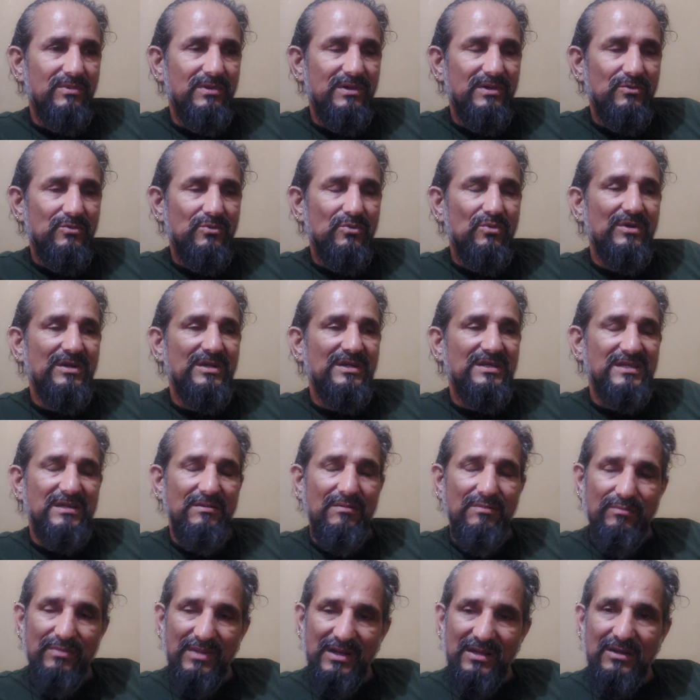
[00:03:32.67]
उनको
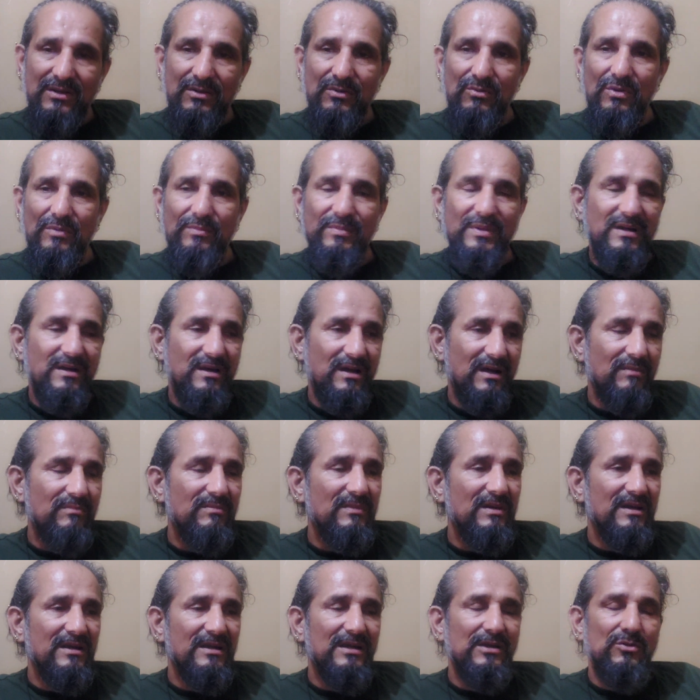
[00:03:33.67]
डिस्टर्ब मत करो अपना काम
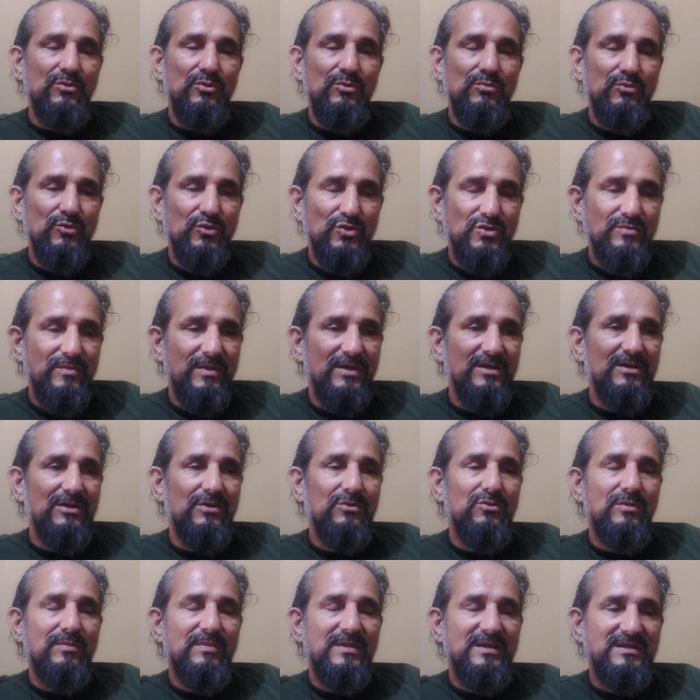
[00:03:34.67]
कर रहे हैं तुम कुछ मत करो
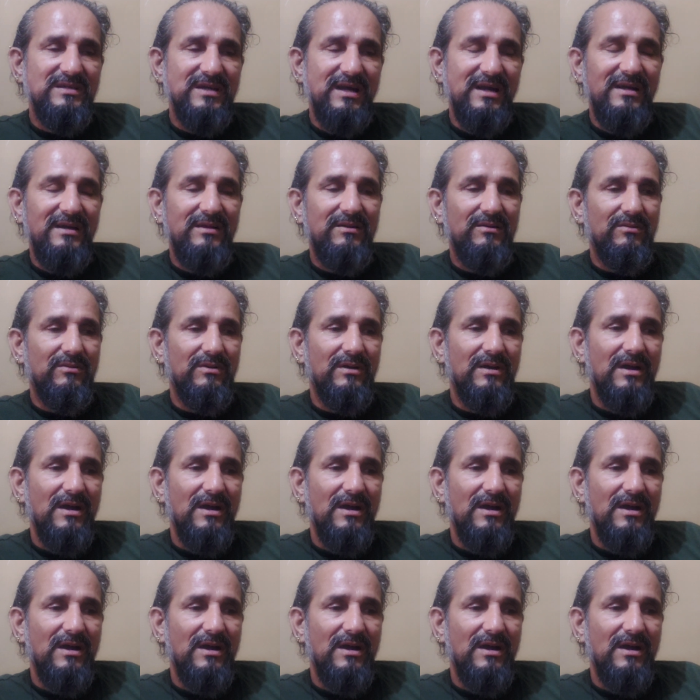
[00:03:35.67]
तो अपना साइड रहो